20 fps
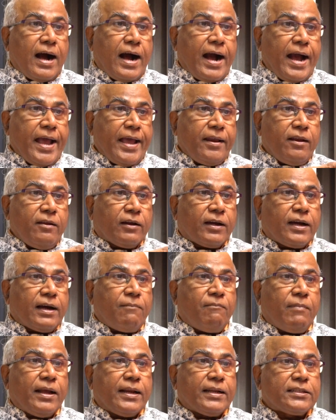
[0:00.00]
ఆయన యొక్క
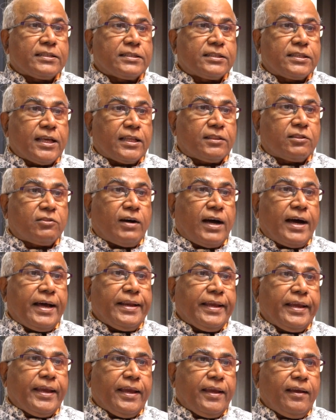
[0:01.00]

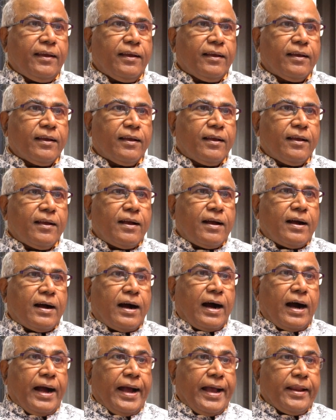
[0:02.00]
మనస్తత్వానికి
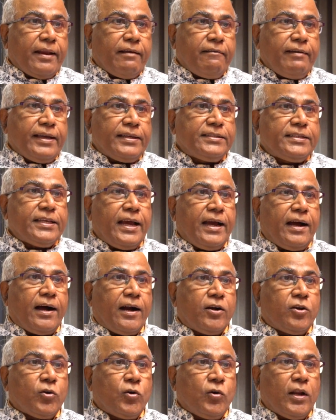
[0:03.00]
ఆయన వేసే
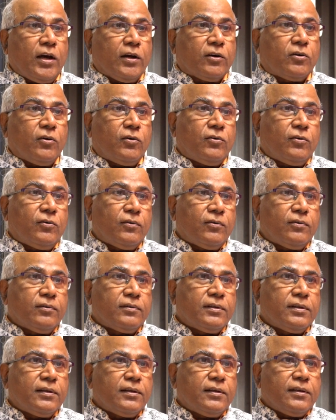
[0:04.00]
అడుగులకు
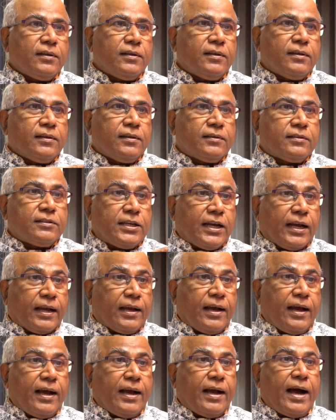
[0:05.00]

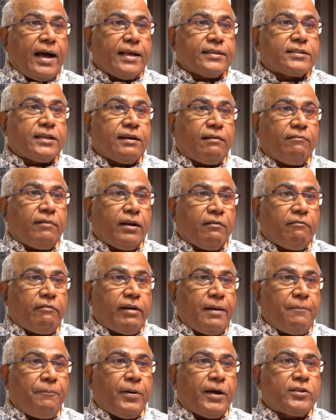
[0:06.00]
చక్కగా
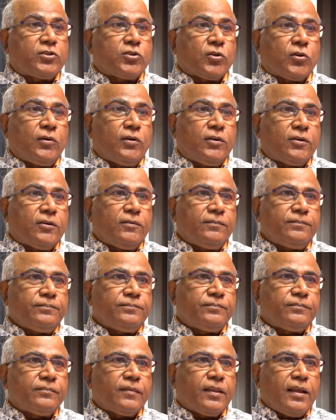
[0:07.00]
సమన్వయపరుచుకుంటూ
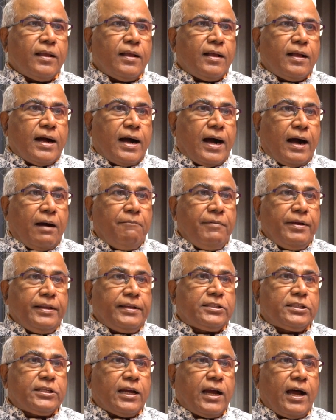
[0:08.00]

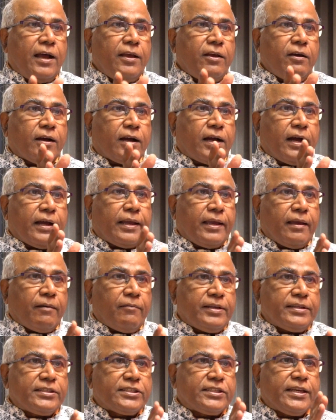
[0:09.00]
అమిత్ షా యొక్క
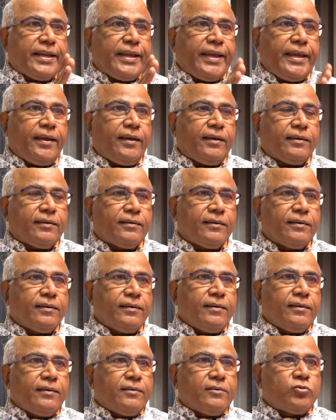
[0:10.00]
కెమిస్ట్రీ
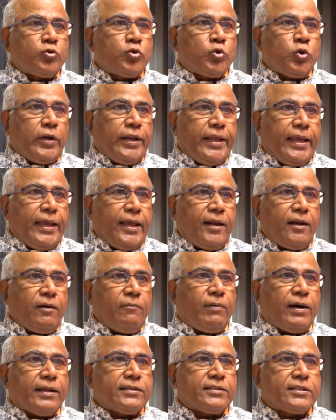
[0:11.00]
సునీల్
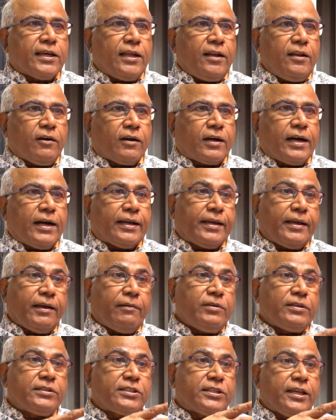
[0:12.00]
బన్సల్ యొక్క
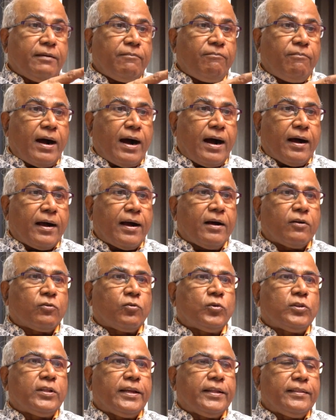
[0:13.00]
కెమిస్ట్రీ బాగా
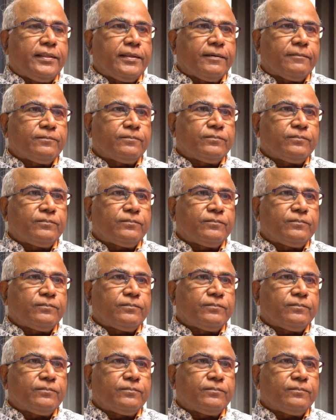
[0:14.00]
కుదిరింది